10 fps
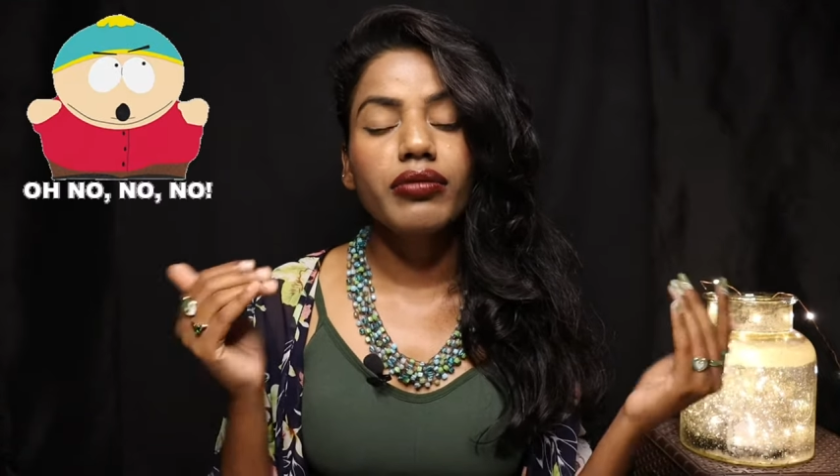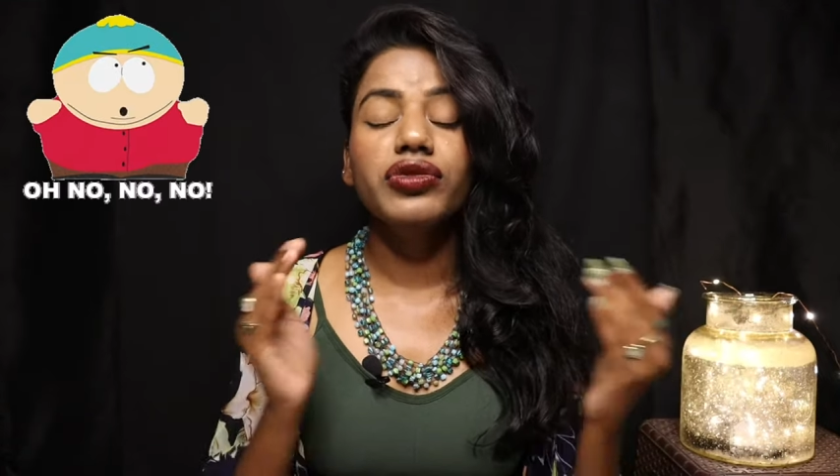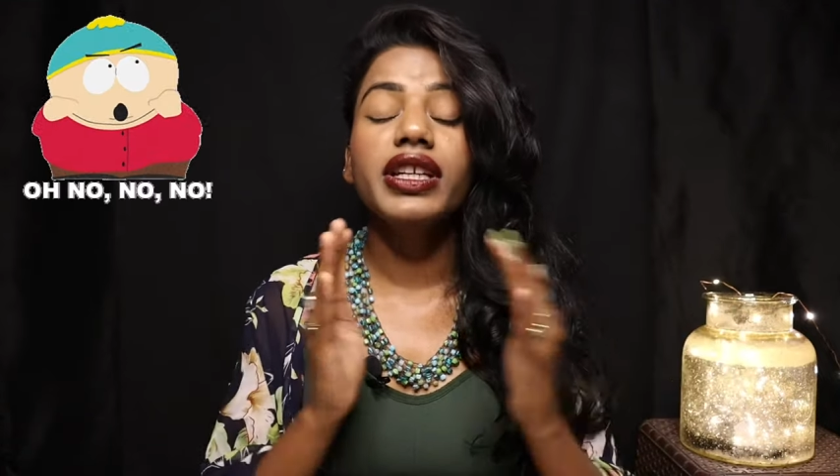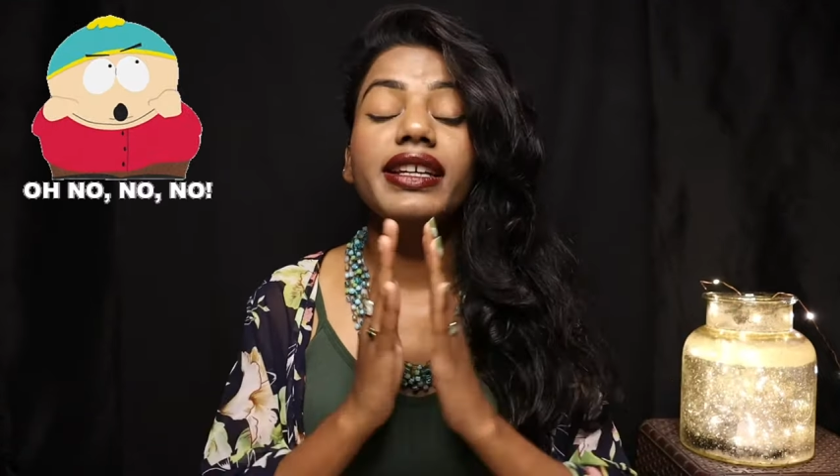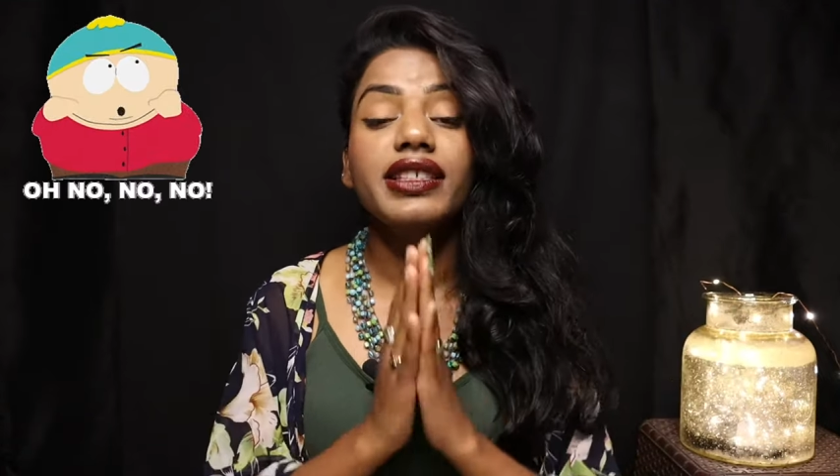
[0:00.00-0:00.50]

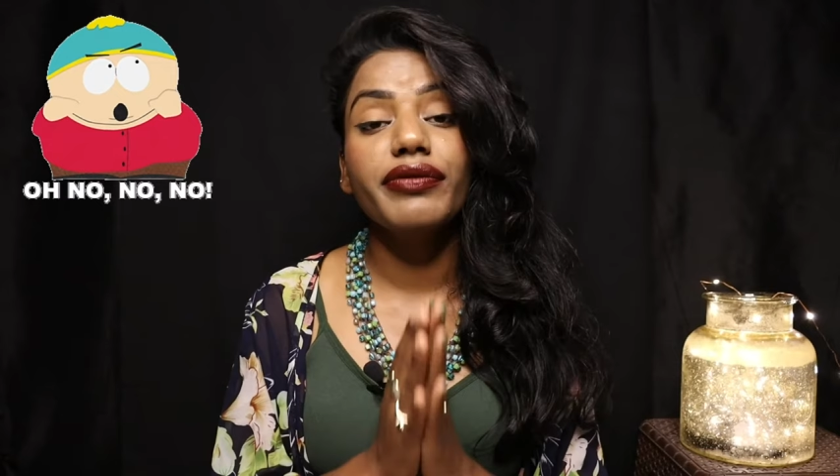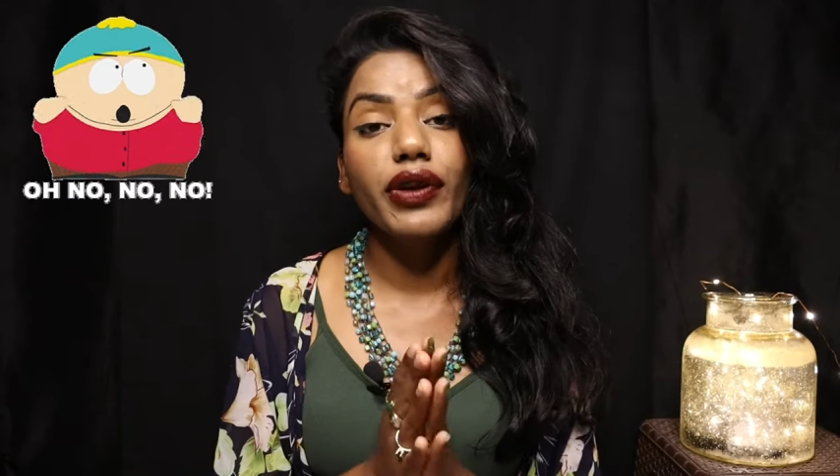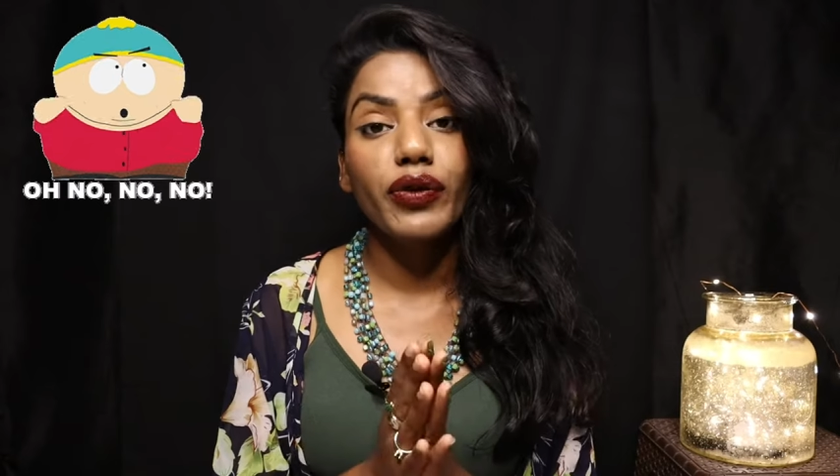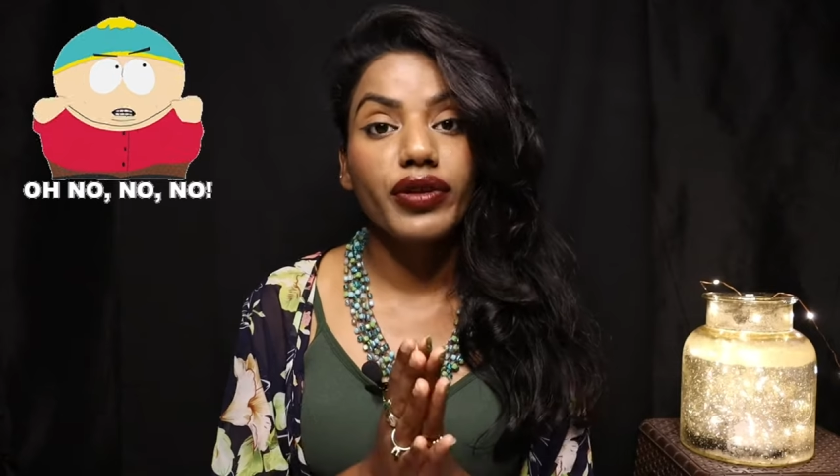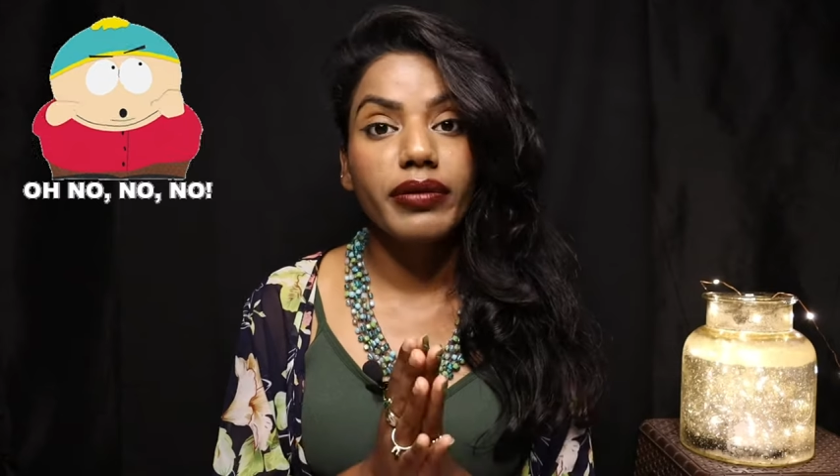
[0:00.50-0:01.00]
मुझे ऐसा
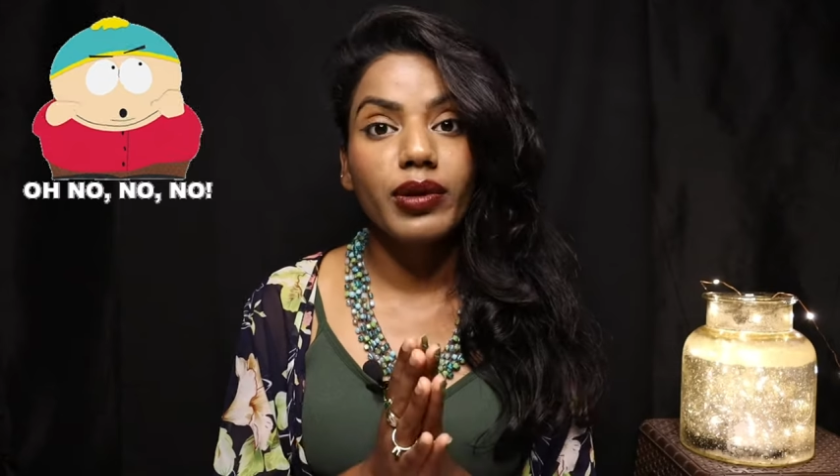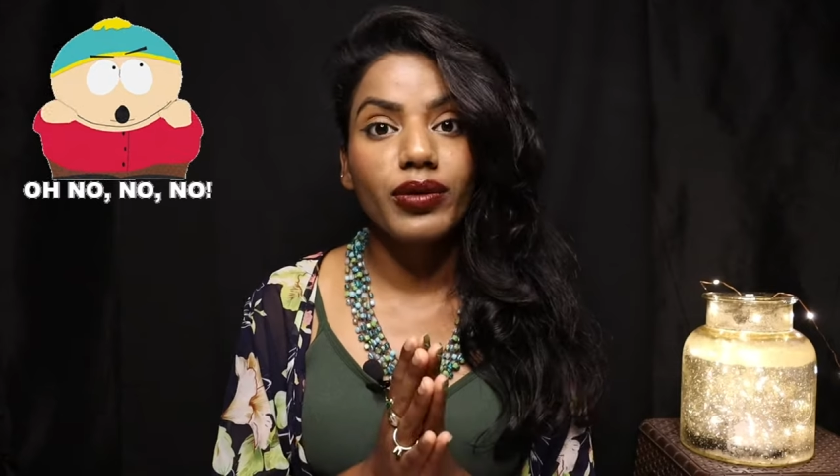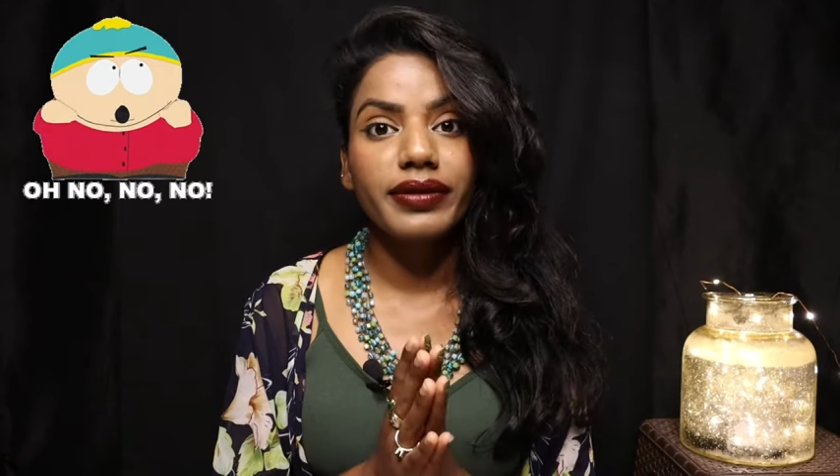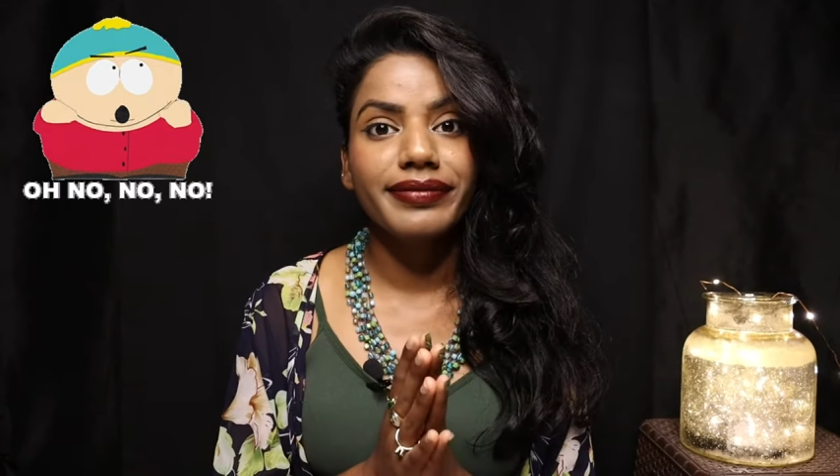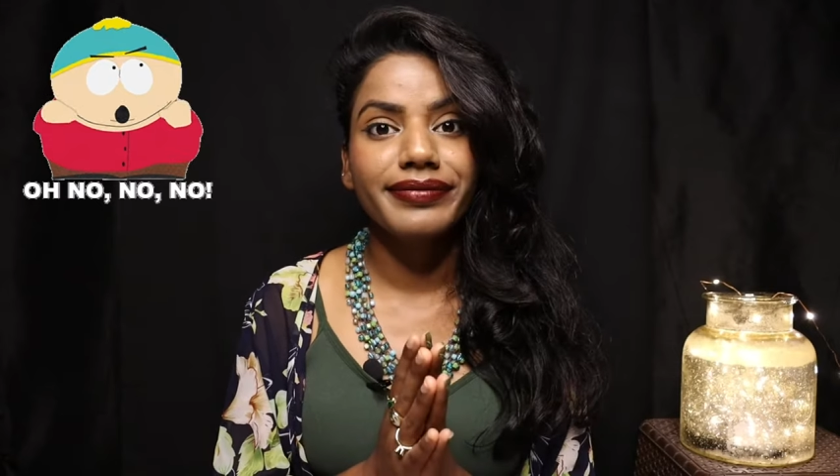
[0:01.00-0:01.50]
फील होता है
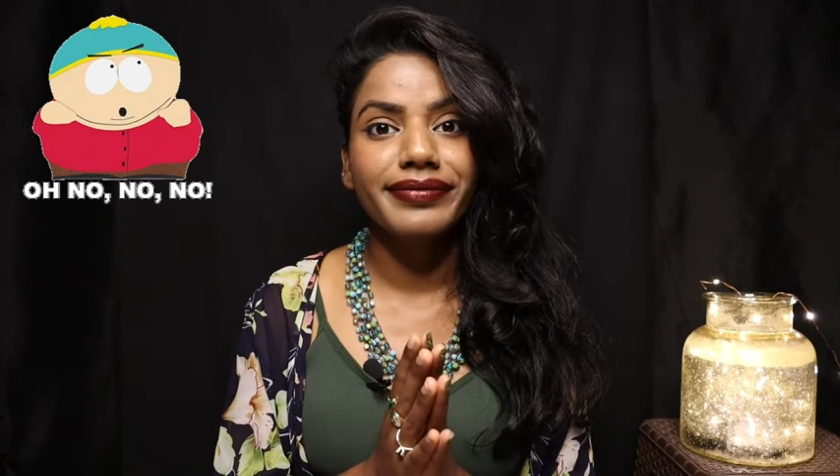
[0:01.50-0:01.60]
बिल्कुल